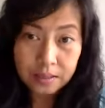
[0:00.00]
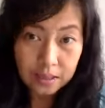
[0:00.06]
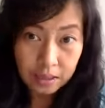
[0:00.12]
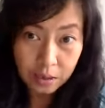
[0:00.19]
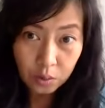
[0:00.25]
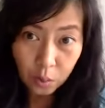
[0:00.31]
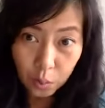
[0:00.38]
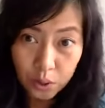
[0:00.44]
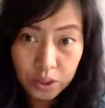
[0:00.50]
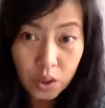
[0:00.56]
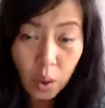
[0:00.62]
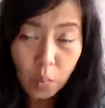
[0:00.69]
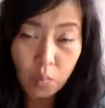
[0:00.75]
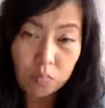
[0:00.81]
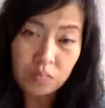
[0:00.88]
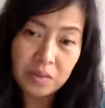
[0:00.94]
thì cuối
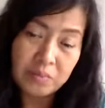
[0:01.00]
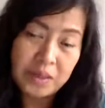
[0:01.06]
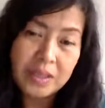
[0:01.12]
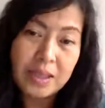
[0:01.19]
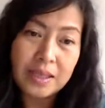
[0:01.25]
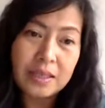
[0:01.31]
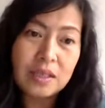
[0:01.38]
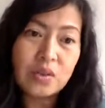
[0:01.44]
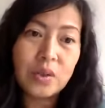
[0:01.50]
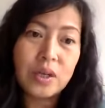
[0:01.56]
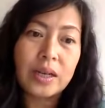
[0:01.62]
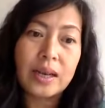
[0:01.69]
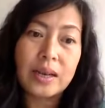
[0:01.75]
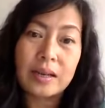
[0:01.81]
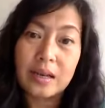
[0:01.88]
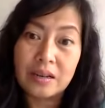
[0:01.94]
cùng mình mới nghĩ tới
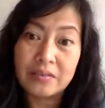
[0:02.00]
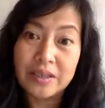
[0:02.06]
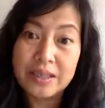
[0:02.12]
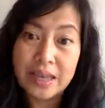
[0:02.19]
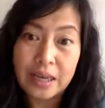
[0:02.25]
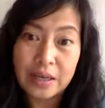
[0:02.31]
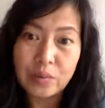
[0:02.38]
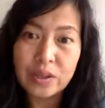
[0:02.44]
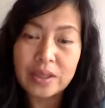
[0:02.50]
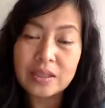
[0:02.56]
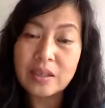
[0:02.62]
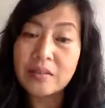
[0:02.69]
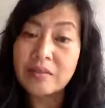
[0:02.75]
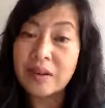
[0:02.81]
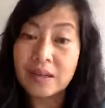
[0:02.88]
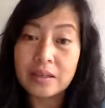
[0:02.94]
chuyện là cần phải giải quyết
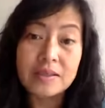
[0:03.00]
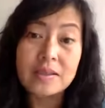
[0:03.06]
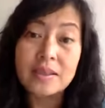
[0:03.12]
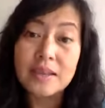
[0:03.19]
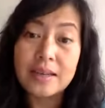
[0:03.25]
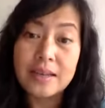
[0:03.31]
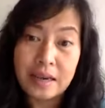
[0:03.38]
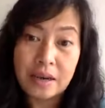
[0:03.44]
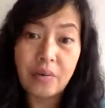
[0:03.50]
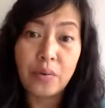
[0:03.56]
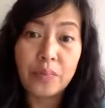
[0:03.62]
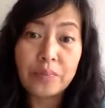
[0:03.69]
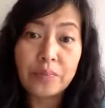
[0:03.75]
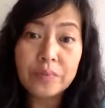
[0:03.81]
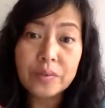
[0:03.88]
cái nhân vật nó như thế nào